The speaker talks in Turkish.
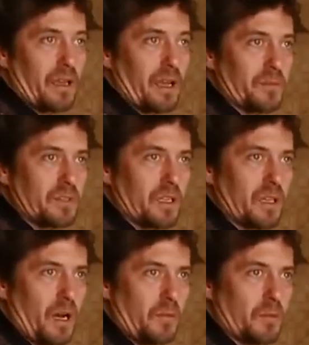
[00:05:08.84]
yani
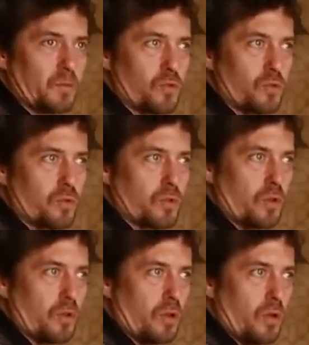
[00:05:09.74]
bizdeki hamam
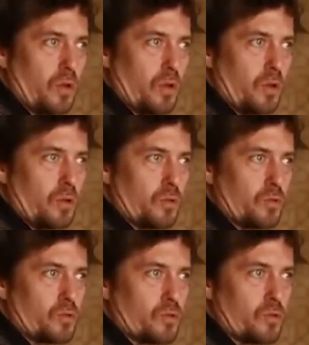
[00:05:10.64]
kültürü
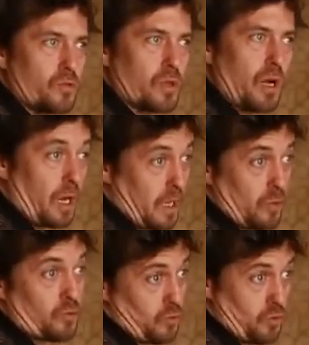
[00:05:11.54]
düşününce,
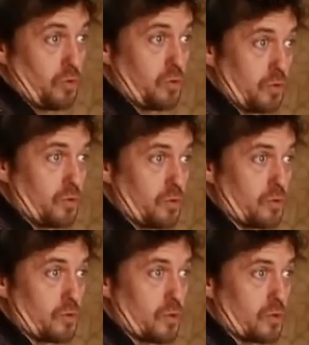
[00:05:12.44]
akan su kültürünü
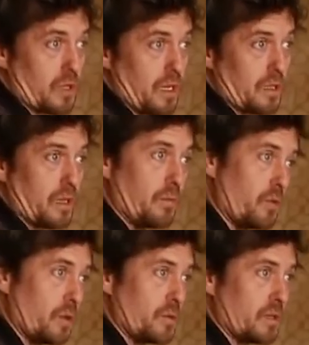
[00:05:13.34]
düşününce özellikle
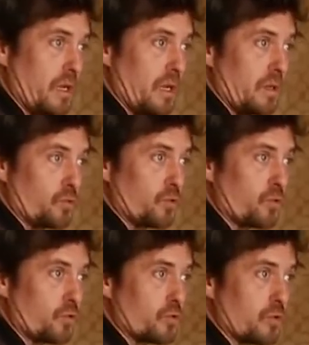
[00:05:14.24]
böyle bir
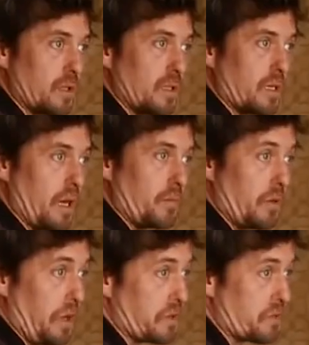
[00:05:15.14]
durgun suda
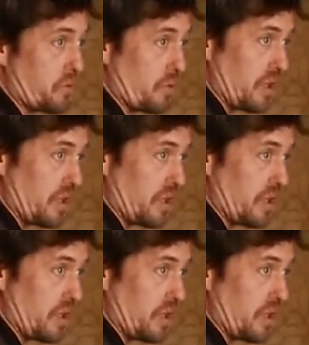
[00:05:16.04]
yıkanma ayrıca bu